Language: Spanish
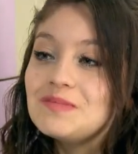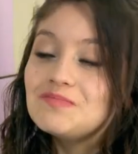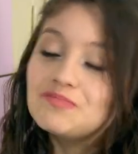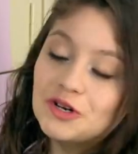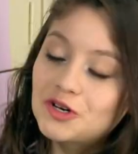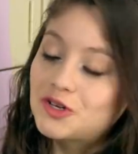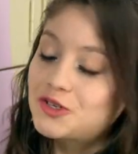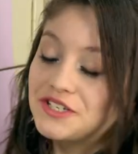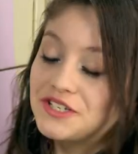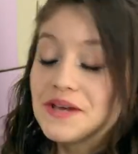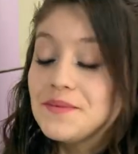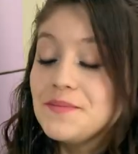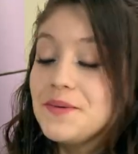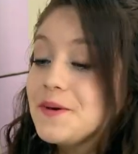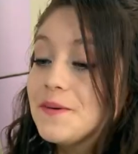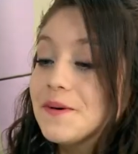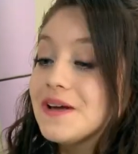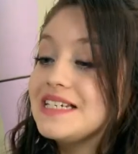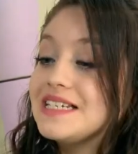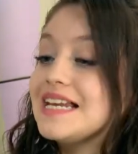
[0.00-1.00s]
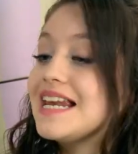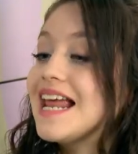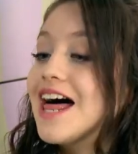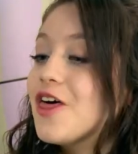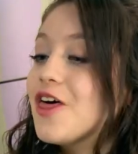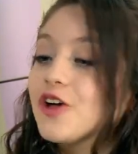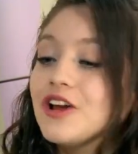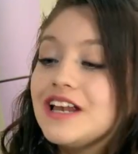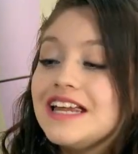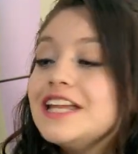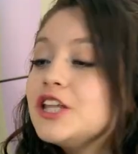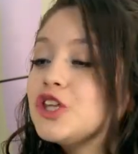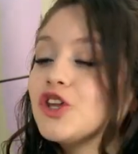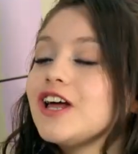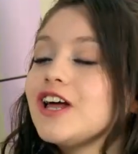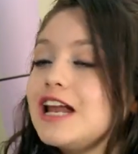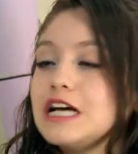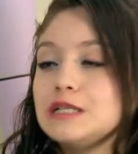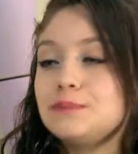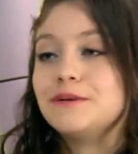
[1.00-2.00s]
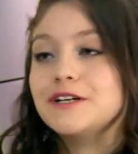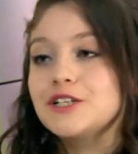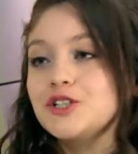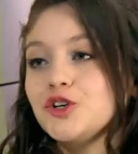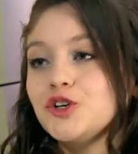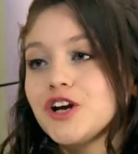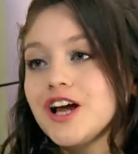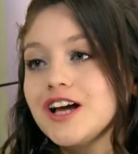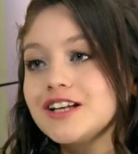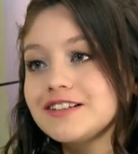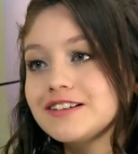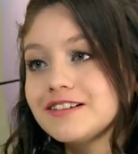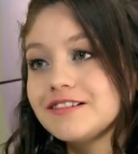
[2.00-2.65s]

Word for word: Bueno, siempre ves el lado lindo de las personas.